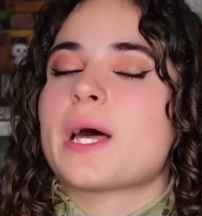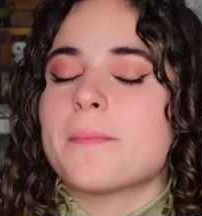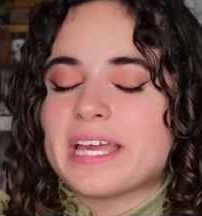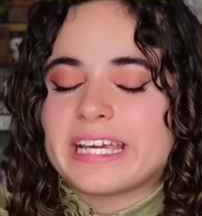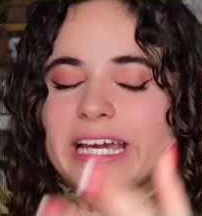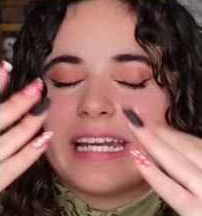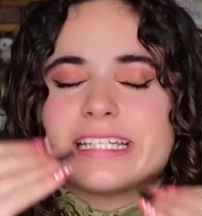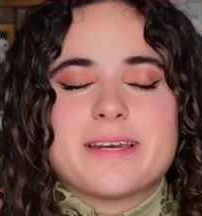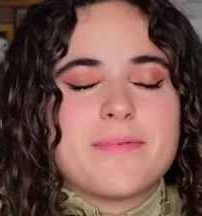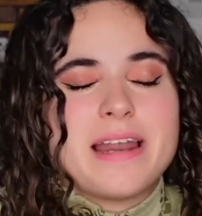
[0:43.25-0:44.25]
también
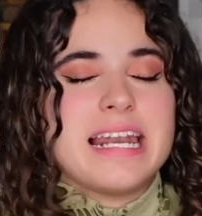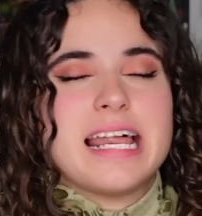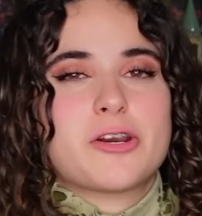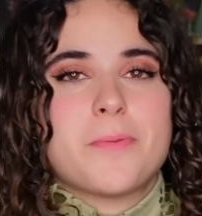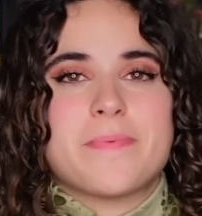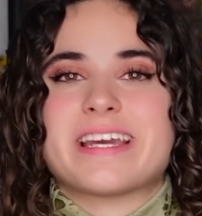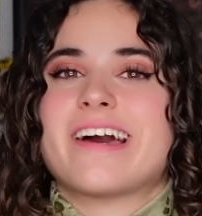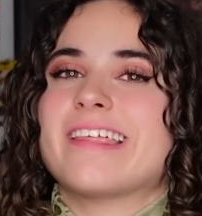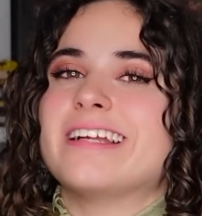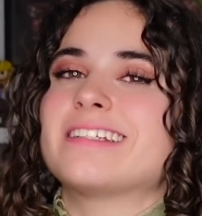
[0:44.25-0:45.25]
queréis llevar la
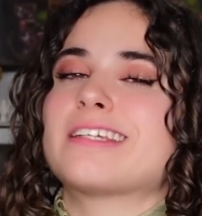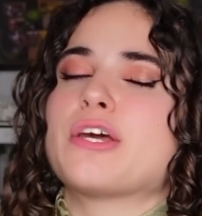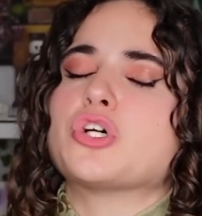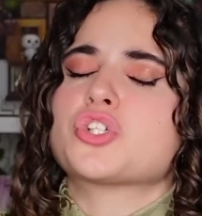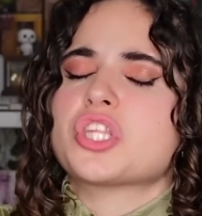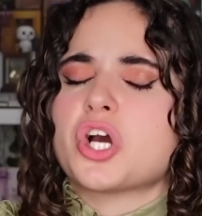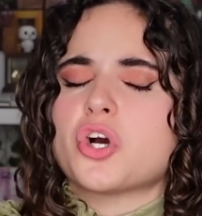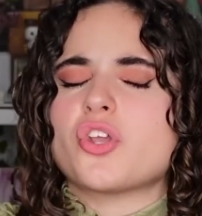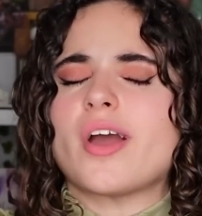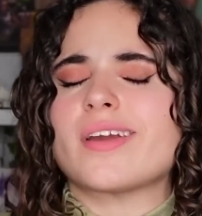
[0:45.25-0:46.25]
ropita del chain, os dejo
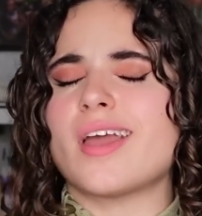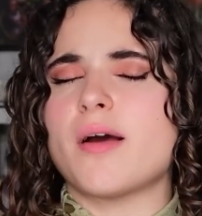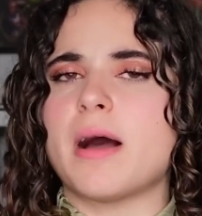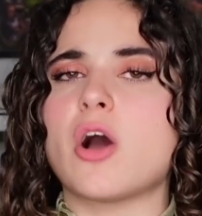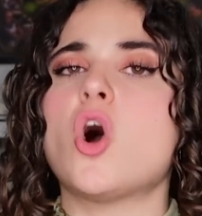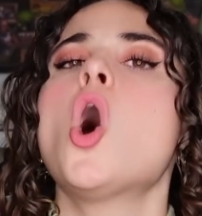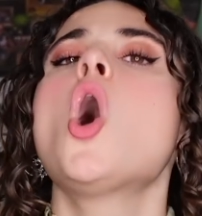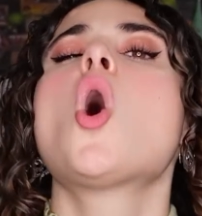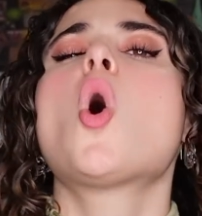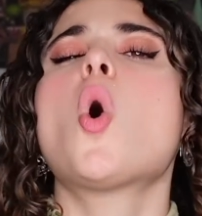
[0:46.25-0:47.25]
yo aquí abajo
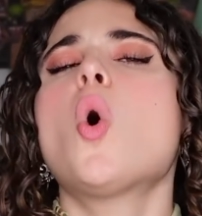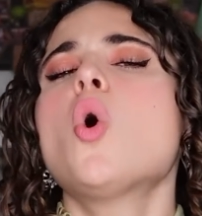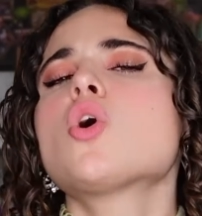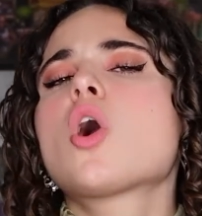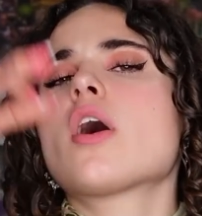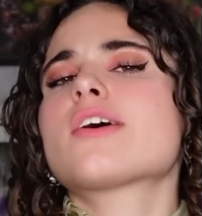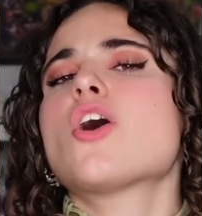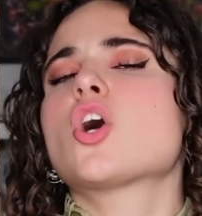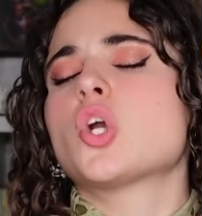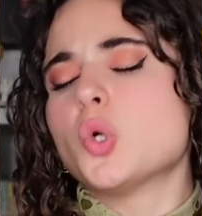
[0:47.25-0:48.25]
un
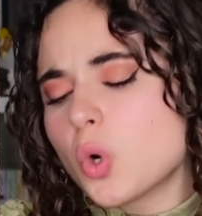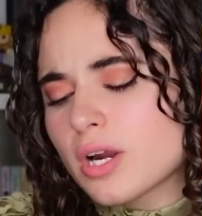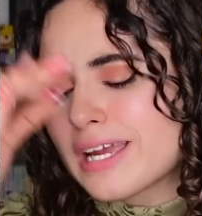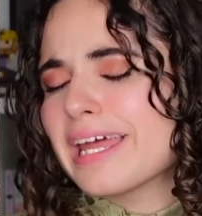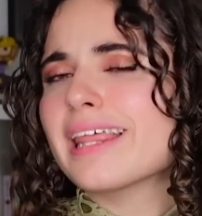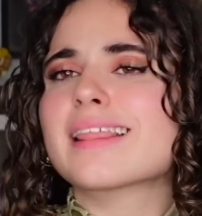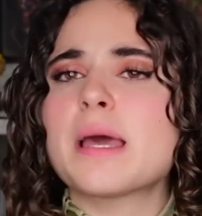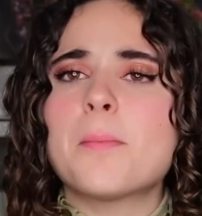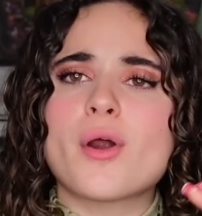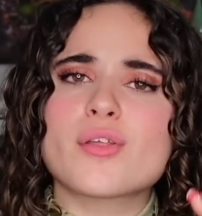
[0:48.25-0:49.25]
código con un
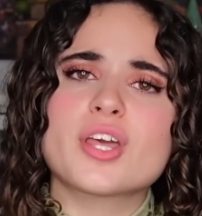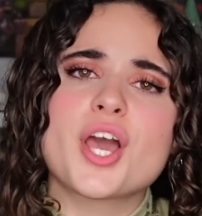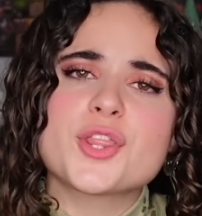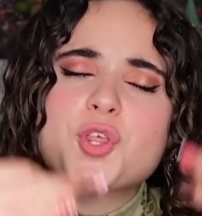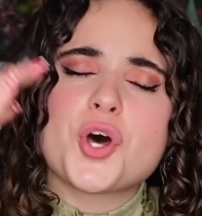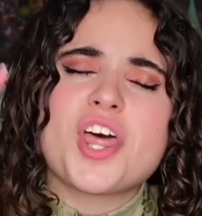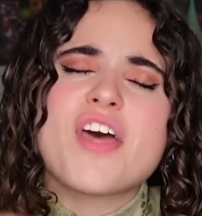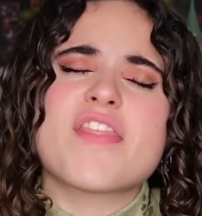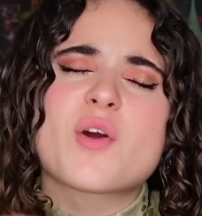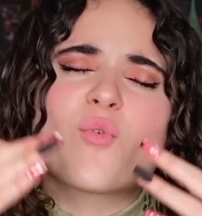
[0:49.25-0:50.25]
15%
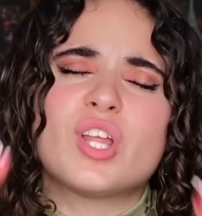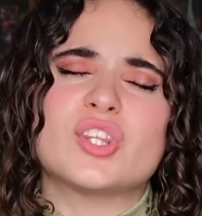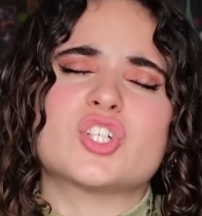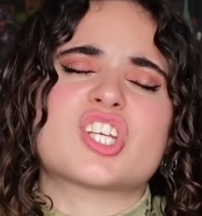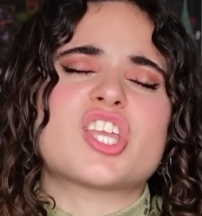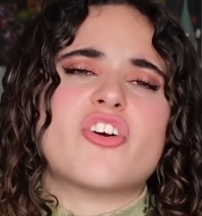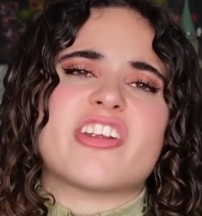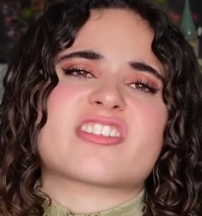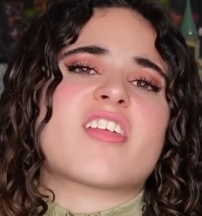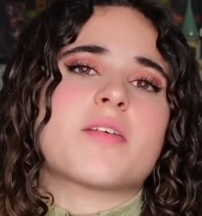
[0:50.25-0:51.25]
de descuento,
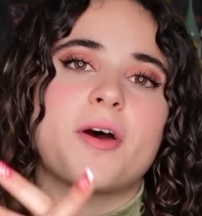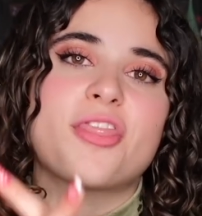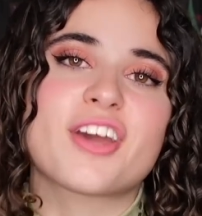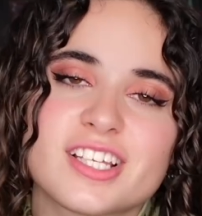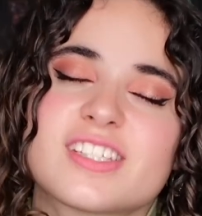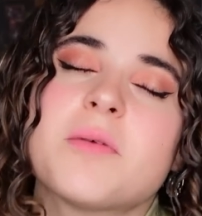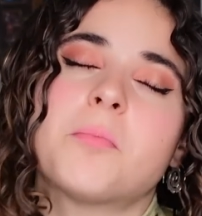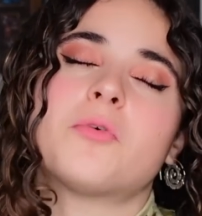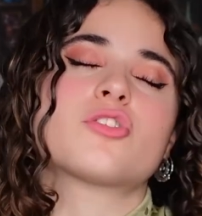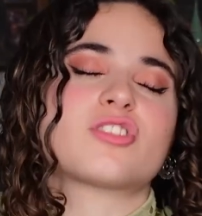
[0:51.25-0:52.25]
señores. Además de que en
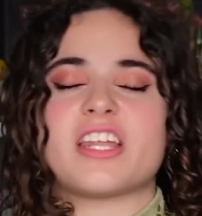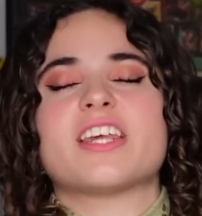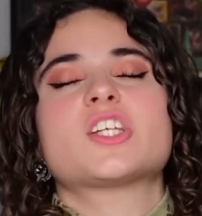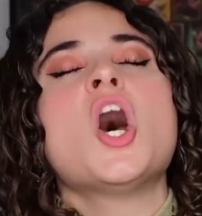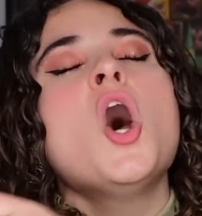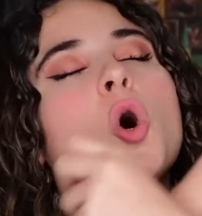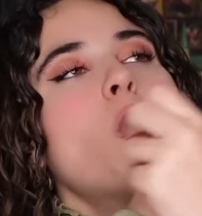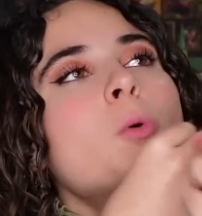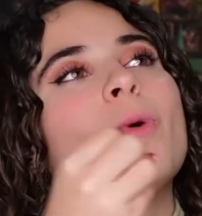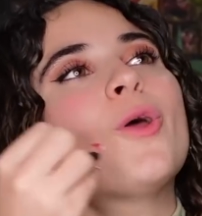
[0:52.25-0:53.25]
pues tenéis
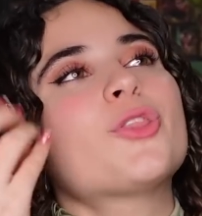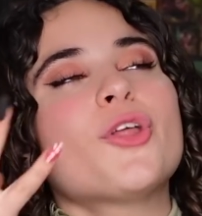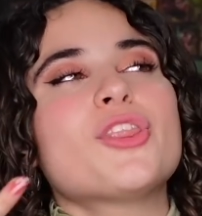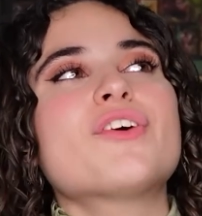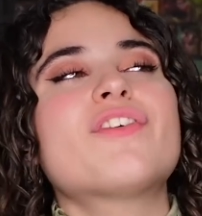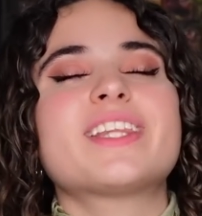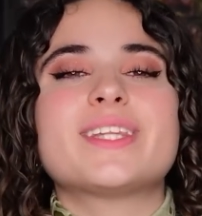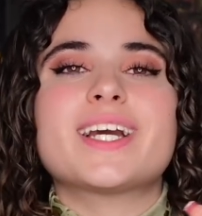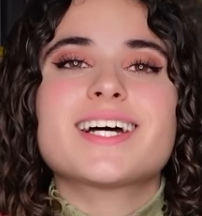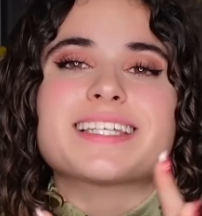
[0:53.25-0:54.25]
un montón de
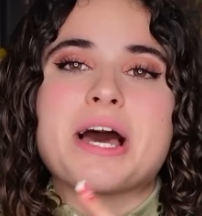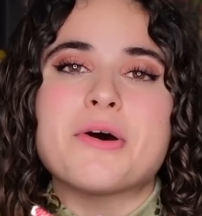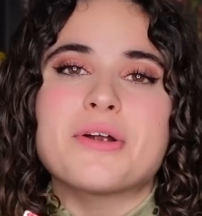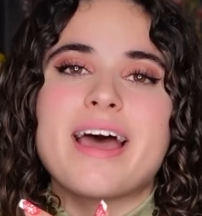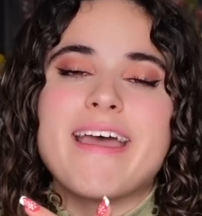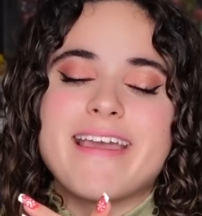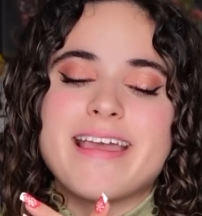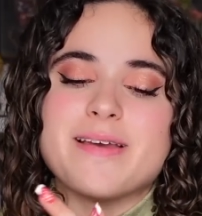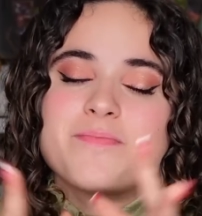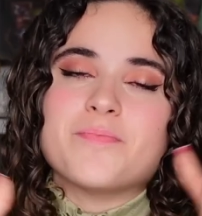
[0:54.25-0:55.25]
oferticas ahora,
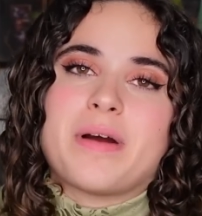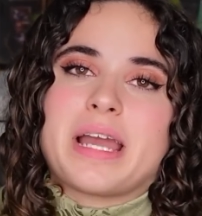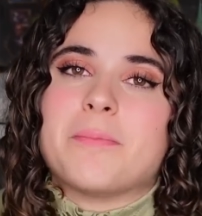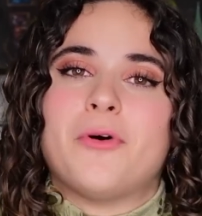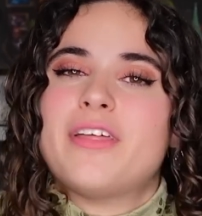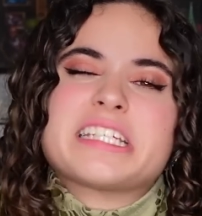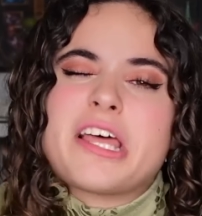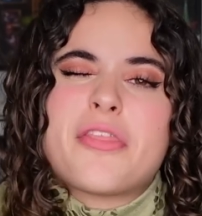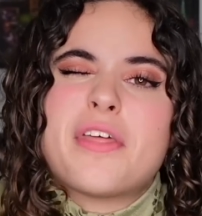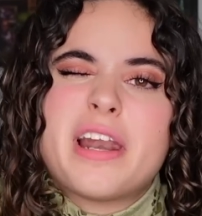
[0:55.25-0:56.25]
eh, mm, Para que podáis
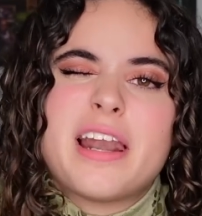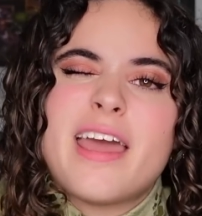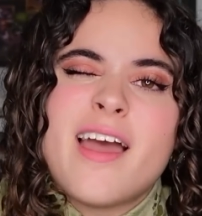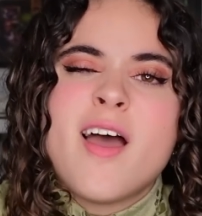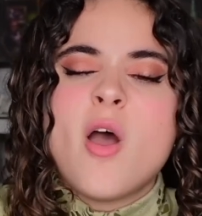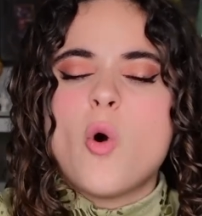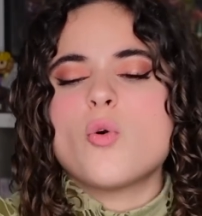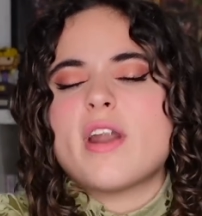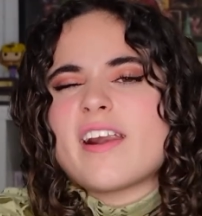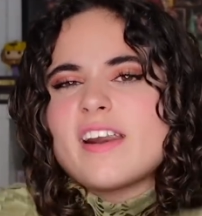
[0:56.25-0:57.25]
hacerle una